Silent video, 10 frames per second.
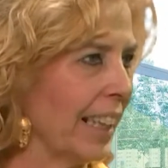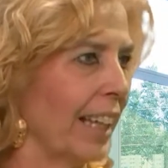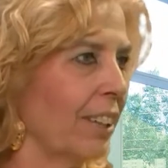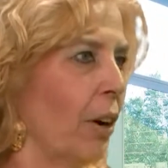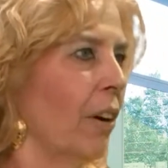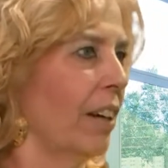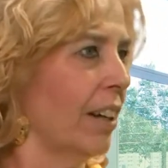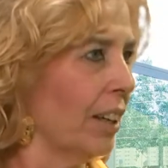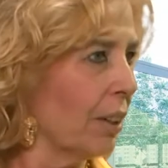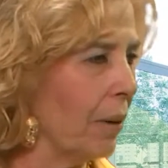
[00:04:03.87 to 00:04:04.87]
Eh, quelli che stanno
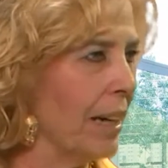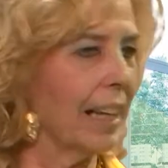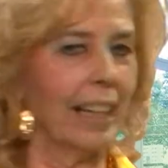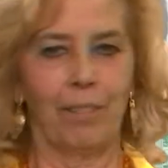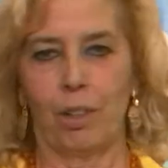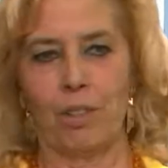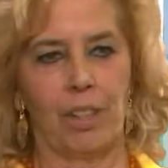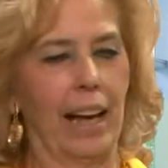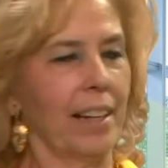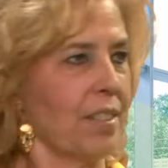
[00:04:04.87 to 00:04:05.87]
proprio seduti quelli fuori Quelli che
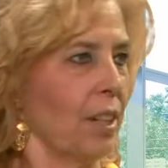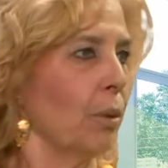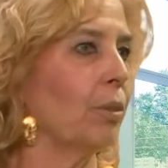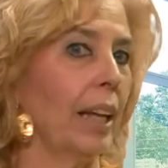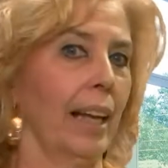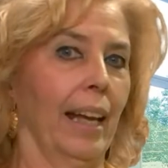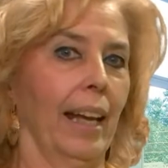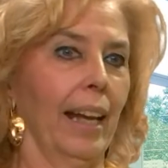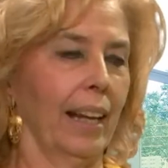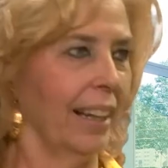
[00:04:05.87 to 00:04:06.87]
devono dalla... stare seduti... Eh.